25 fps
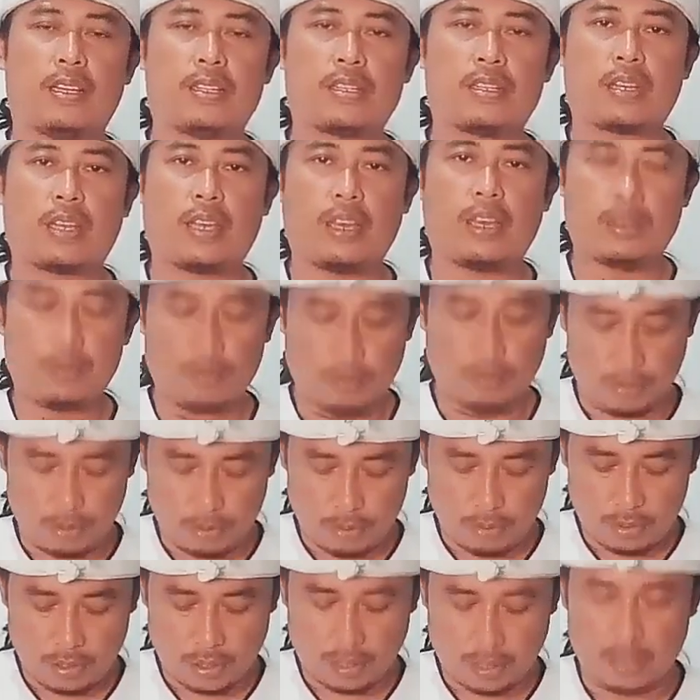Nah sekian
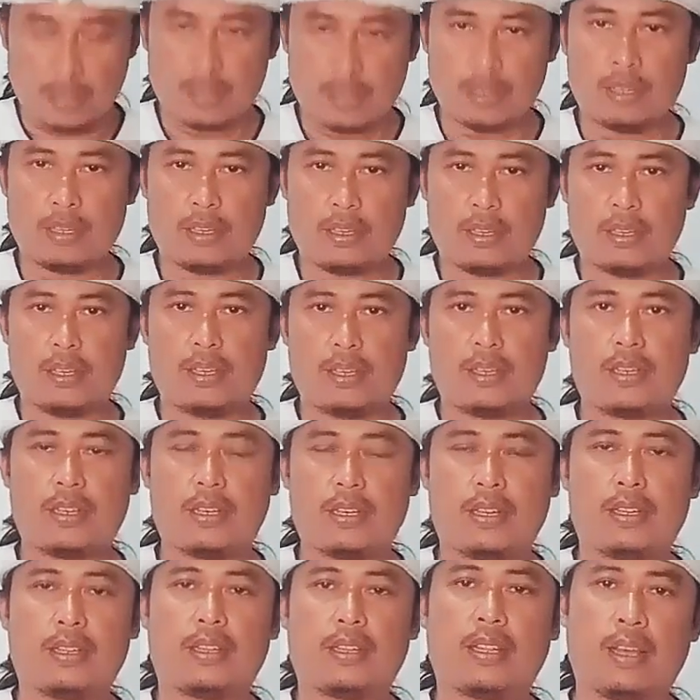dulu dari
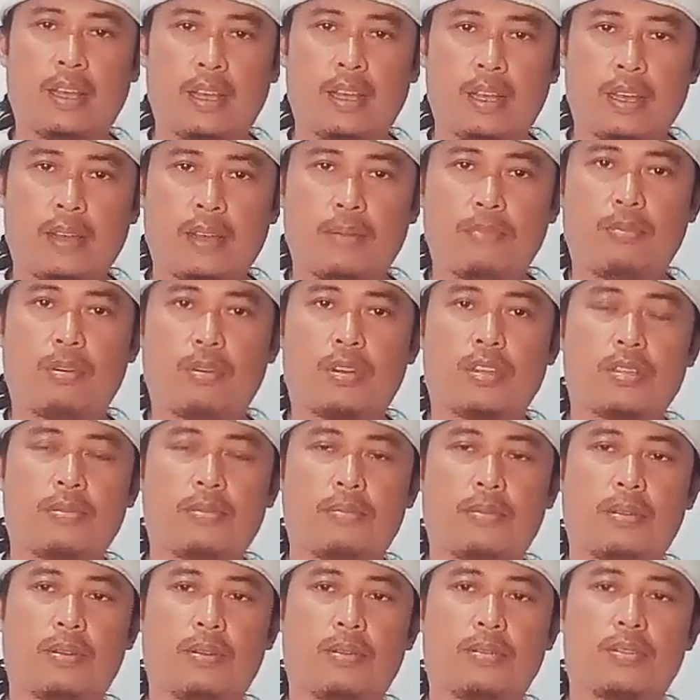tiang buat
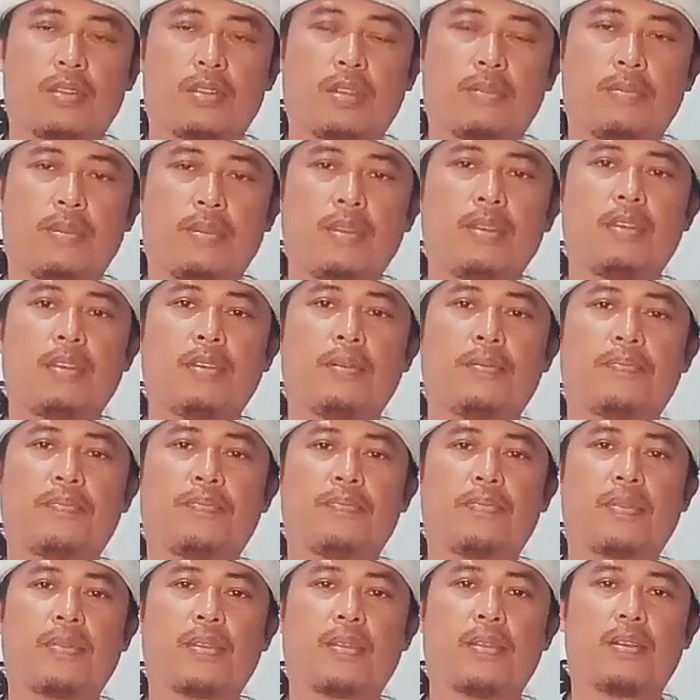semeton sami.
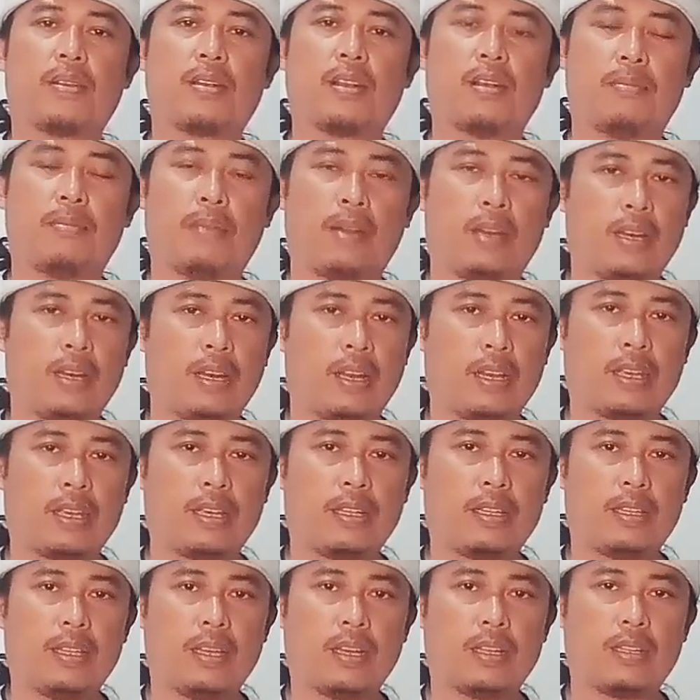Kembali
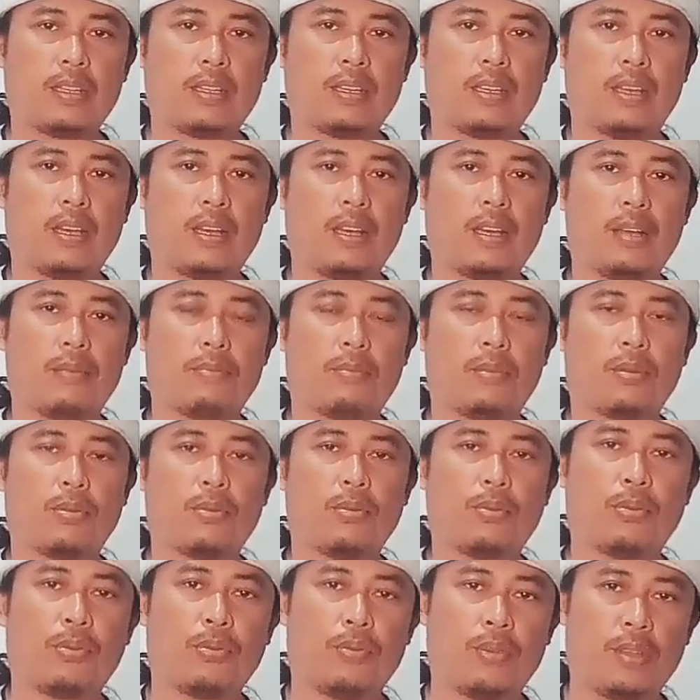lagi tiang tidak
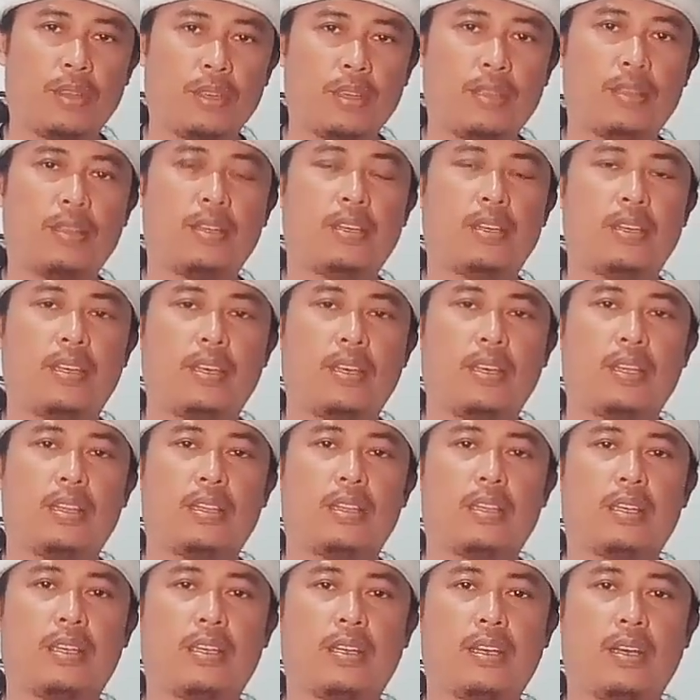menggurui,
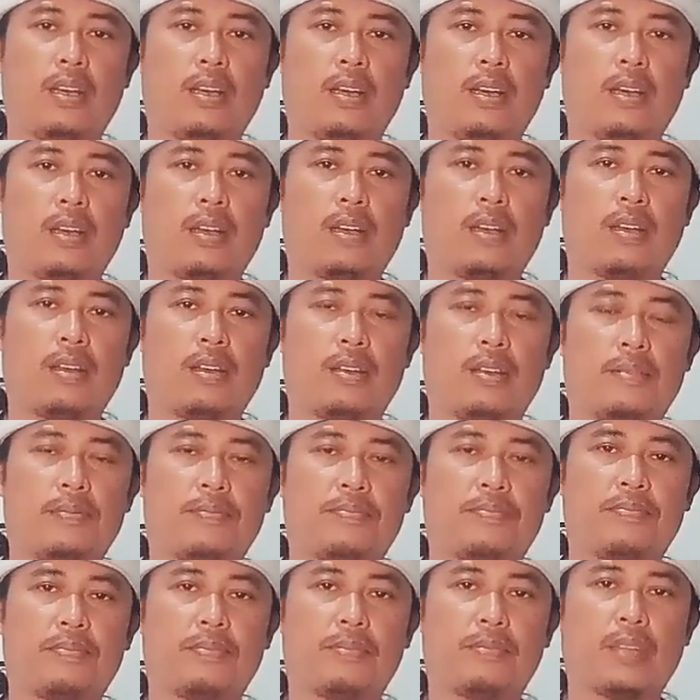tidak
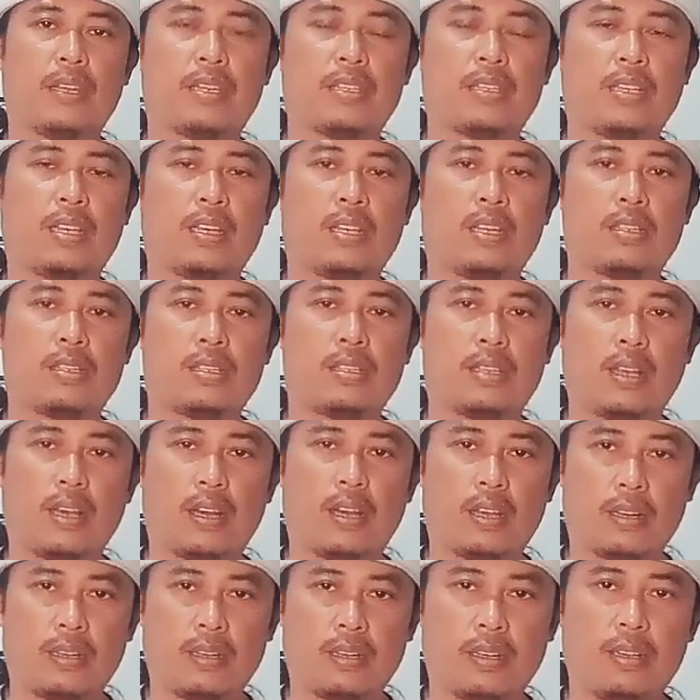nasikin
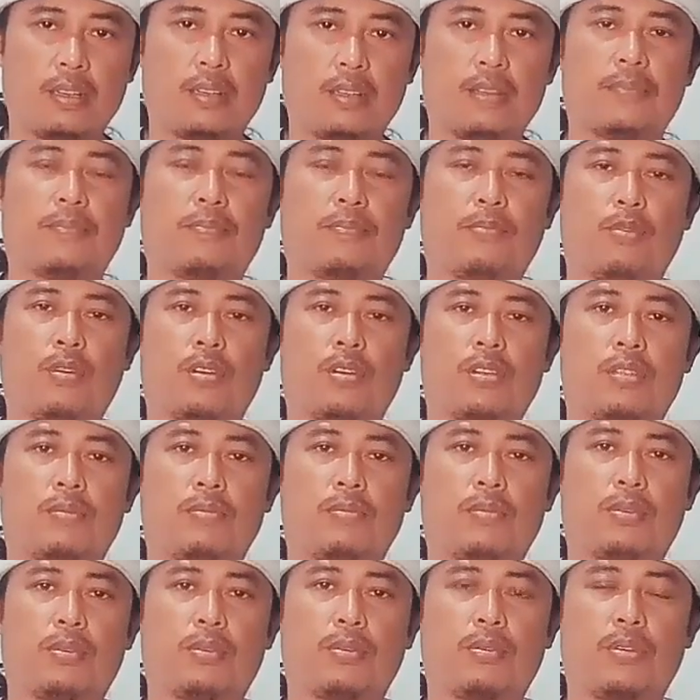segare buat
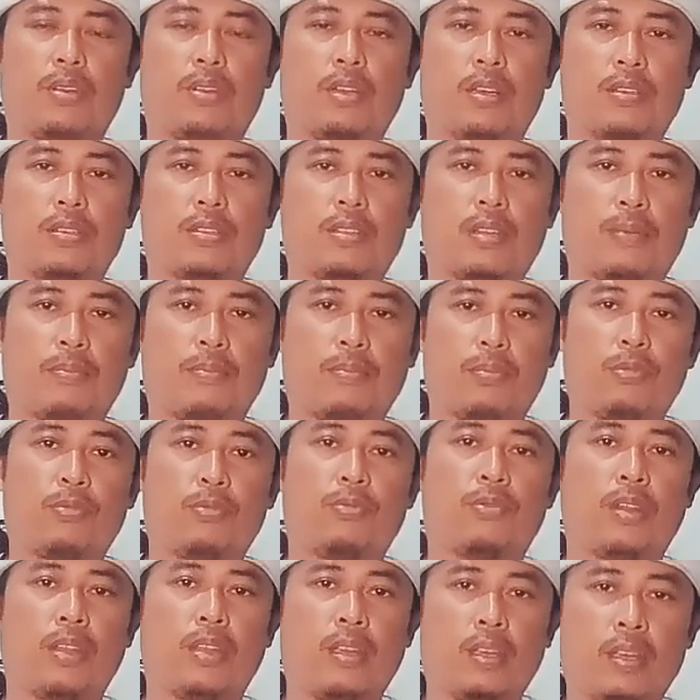semeton yang
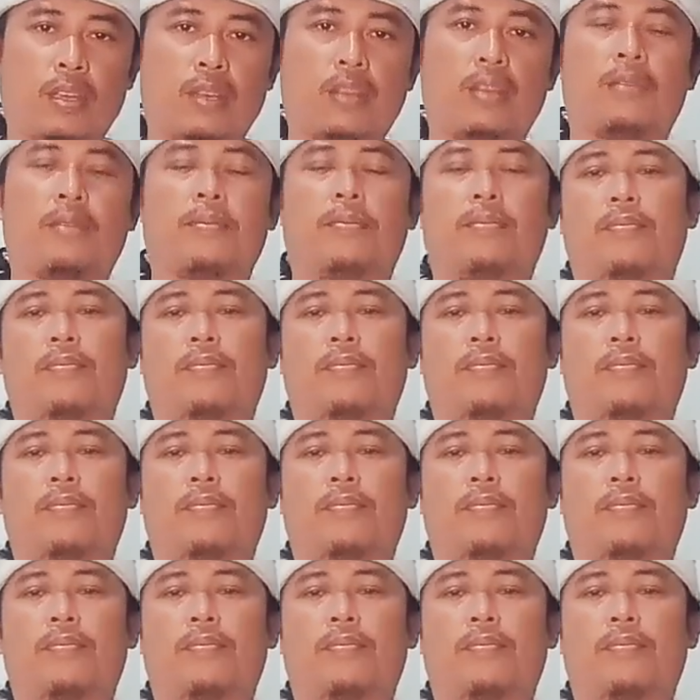sampun uning.